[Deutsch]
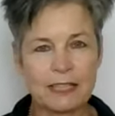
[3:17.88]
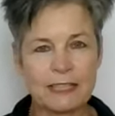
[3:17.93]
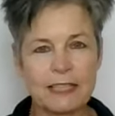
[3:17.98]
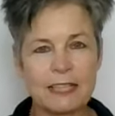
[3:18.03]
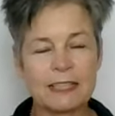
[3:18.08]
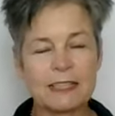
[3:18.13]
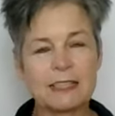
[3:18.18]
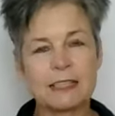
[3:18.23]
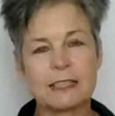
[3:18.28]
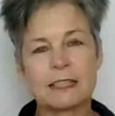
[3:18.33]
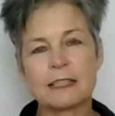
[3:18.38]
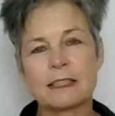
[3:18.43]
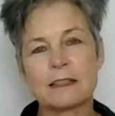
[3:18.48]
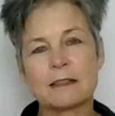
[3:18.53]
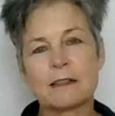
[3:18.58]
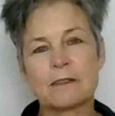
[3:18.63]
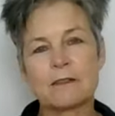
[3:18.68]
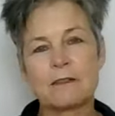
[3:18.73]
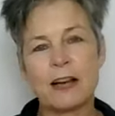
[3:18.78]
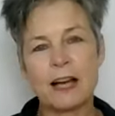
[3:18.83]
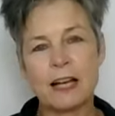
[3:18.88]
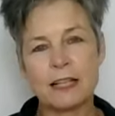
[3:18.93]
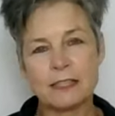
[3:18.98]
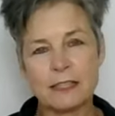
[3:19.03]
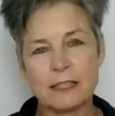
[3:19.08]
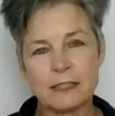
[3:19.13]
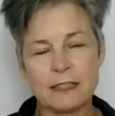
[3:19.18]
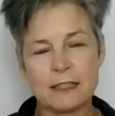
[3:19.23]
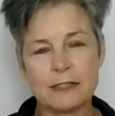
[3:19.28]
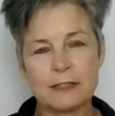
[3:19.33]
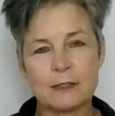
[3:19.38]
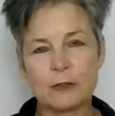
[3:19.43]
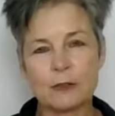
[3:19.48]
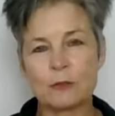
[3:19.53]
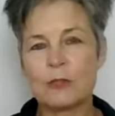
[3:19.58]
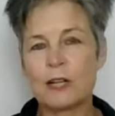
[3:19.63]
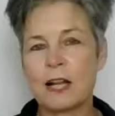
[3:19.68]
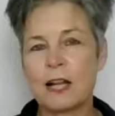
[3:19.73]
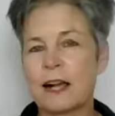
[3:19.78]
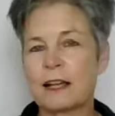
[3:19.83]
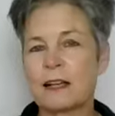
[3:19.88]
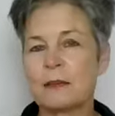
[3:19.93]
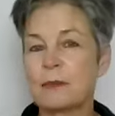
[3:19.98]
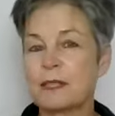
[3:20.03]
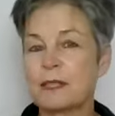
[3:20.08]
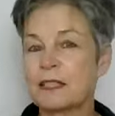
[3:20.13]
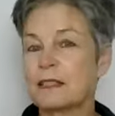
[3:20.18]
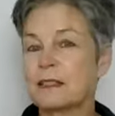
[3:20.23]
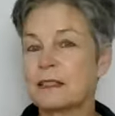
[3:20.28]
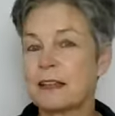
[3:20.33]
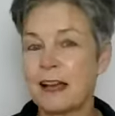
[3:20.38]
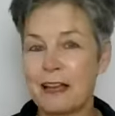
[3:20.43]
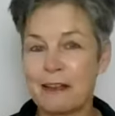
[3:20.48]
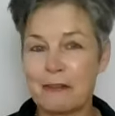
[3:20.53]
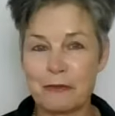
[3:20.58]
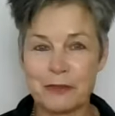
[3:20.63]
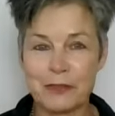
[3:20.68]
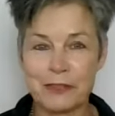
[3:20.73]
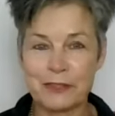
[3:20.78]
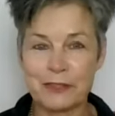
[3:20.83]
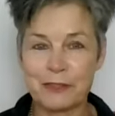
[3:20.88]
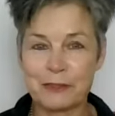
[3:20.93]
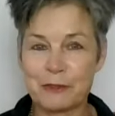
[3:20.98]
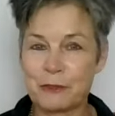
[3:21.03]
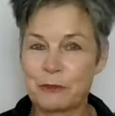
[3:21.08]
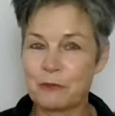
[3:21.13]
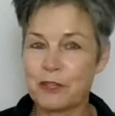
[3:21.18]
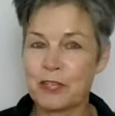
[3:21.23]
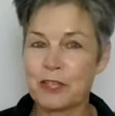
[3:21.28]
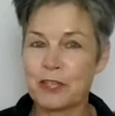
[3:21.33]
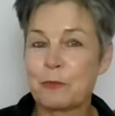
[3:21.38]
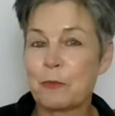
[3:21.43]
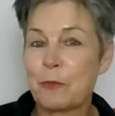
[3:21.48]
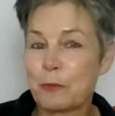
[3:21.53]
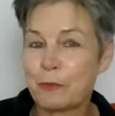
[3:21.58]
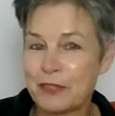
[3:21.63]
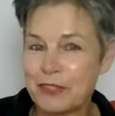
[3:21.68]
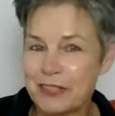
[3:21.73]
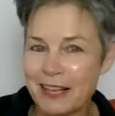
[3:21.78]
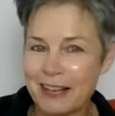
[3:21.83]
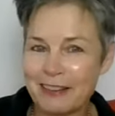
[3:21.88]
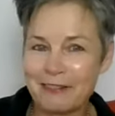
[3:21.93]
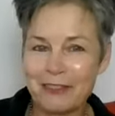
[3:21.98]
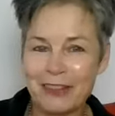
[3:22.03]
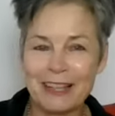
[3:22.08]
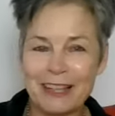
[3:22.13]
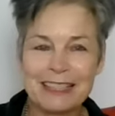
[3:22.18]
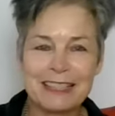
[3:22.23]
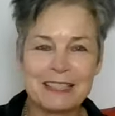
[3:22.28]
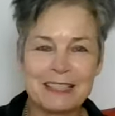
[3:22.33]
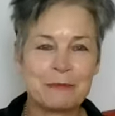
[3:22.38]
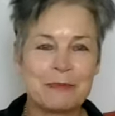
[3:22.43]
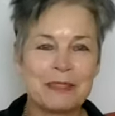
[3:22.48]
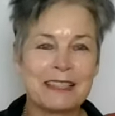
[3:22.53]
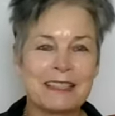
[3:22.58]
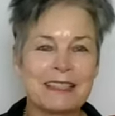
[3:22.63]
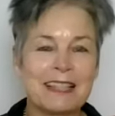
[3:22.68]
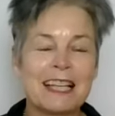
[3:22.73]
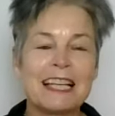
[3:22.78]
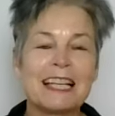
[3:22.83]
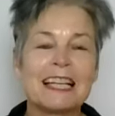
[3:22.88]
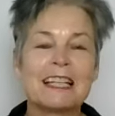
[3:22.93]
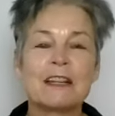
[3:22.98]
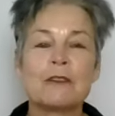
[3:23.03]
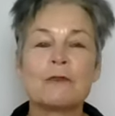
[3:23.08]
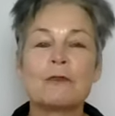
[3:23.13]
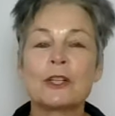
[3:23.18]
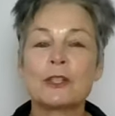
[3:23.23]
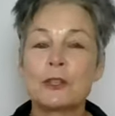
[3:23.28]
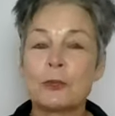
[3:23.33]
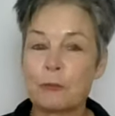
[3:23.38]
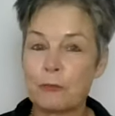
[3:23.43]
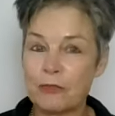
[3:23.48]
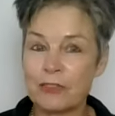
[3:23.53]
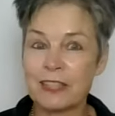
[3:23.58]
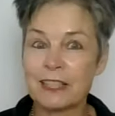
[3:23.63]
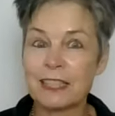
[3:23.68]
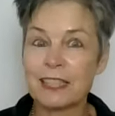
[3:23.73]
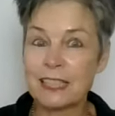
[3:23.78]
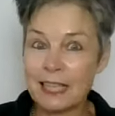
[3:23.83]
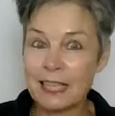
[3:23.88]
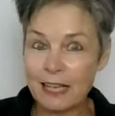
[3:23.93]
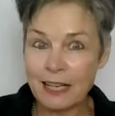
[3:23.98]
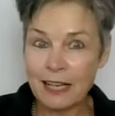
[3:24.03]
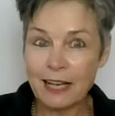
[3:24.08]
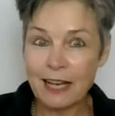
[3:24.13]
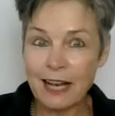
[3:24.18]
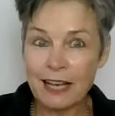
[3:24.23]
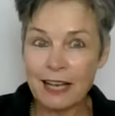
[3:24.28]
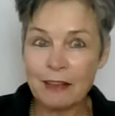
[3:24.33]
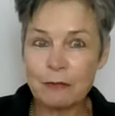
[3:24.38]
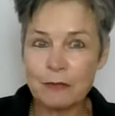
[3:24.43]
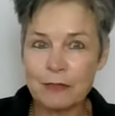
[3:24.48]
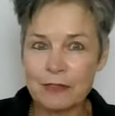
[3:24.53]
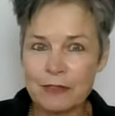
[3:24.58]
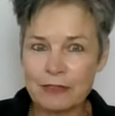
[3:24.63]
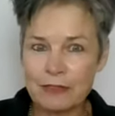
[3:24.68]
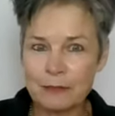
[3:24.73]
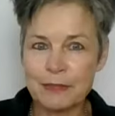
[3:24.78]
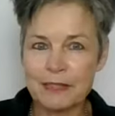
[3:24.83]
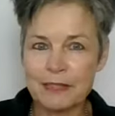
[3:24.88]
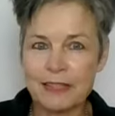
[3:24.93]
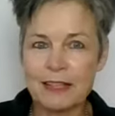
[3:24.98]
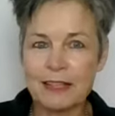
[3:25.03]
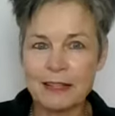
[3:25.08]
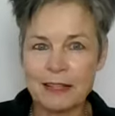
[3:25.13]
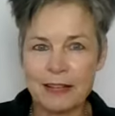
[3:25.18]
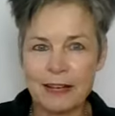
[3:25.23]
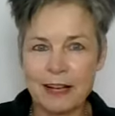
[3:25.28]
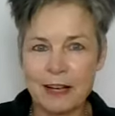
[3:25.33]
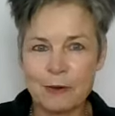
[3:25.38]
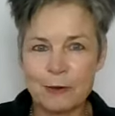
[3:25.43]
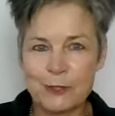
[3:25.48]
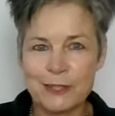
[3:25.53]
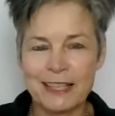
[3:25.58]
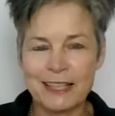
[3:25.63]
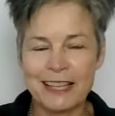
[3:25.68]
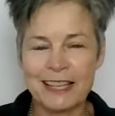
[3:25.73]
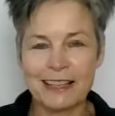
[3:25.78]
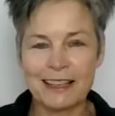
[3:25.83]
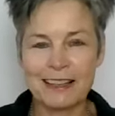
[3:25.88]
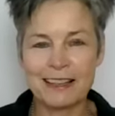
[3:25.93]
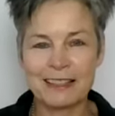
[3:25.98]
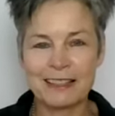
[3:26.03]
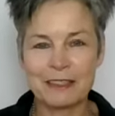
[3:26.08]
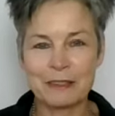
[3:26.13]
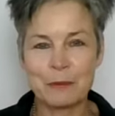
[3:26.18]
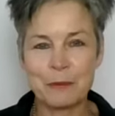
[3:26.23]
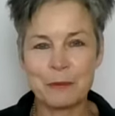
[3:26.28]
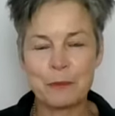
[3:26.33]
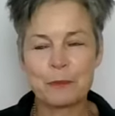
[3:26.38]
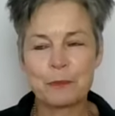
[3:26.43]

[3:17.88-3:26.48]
dann wartet es so lange, bis es reif ist. So wie ich momentan warte, bis der Workshop wirklich reif ist, damit er rausgehen kann.